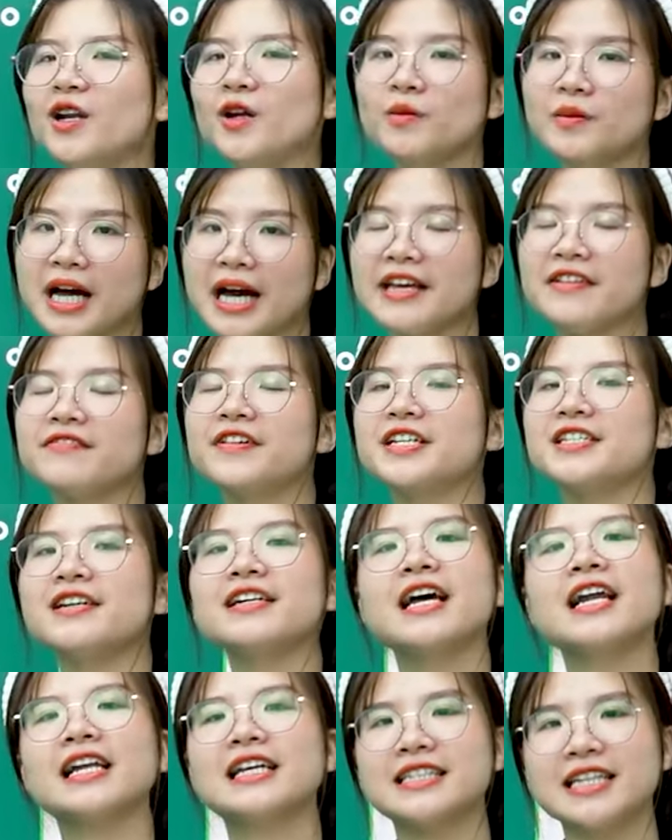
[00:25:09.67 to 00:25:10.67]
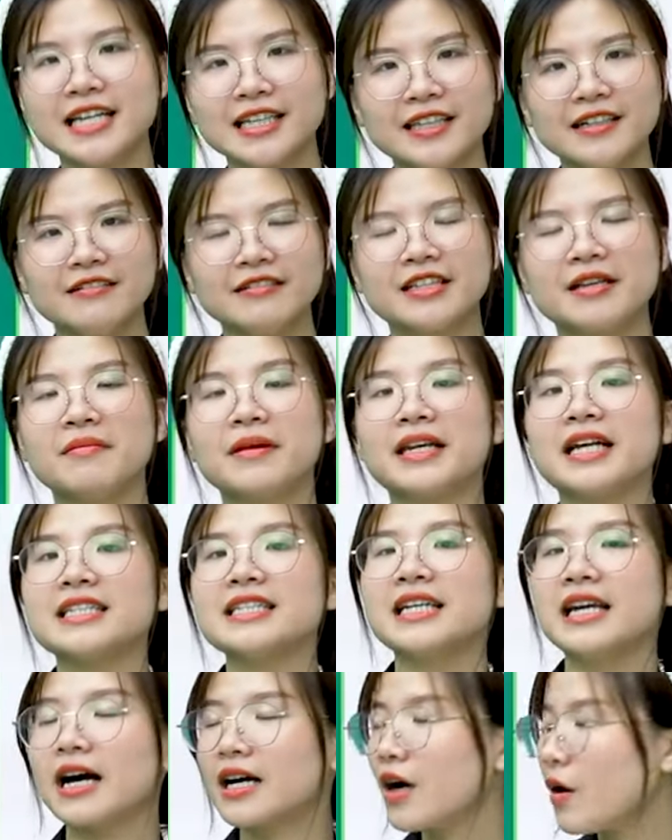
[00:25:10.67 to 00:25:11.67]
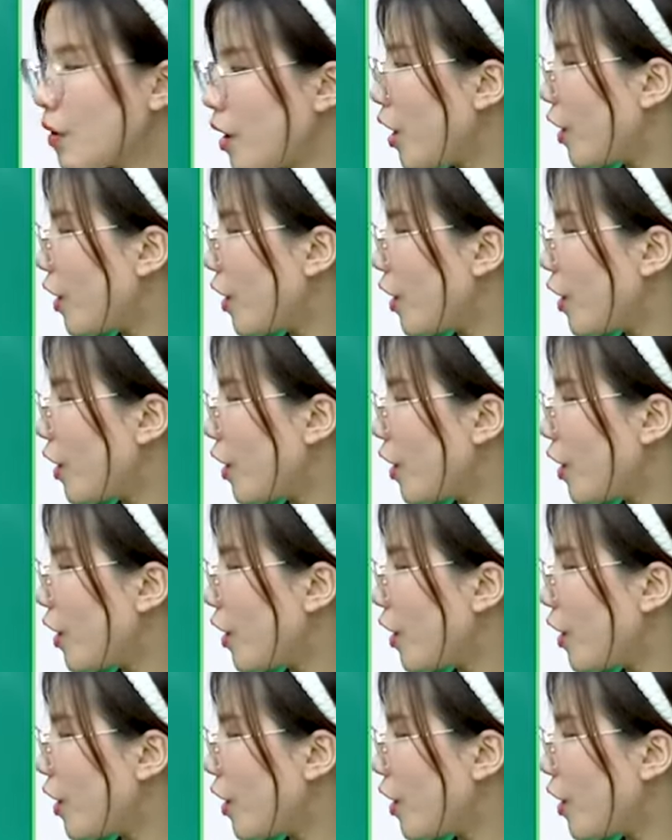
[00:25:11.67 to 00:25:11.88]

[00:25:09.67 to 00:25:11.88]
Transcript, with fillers: Lúc nãy với chức năng là danh từ thì mình đã dịch là câu